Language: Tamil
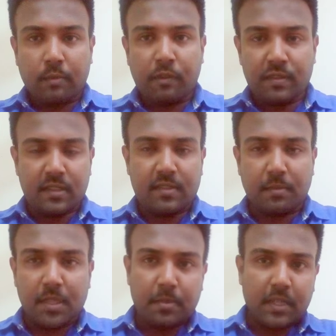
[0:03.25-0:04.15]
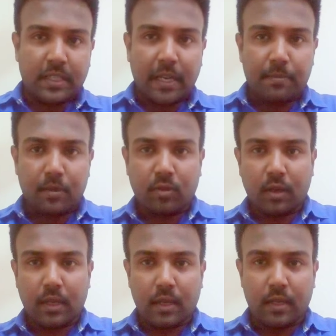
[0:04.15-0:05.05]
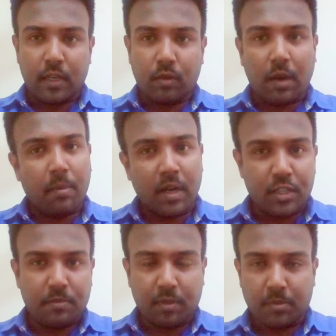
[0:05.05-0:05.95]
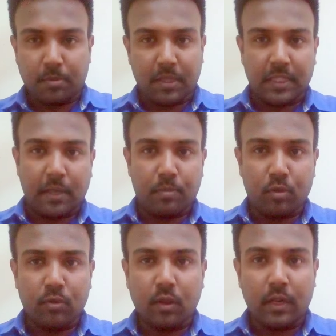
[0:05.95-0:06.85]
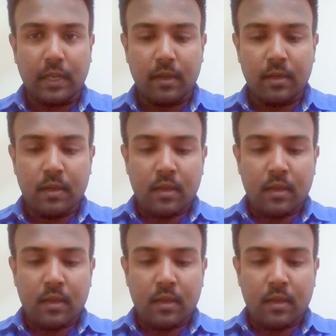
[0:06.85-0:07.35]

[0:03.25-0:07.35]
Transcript: ஃபிசிக்ஸ் சம்மந்தப்பட்ட தலைப்புன்னு சொல்லலாம் இல்லை ஒரு அமானுஷம் சம்மந்தப்பட்ட தலைப்புன்னு சொல்லலாம்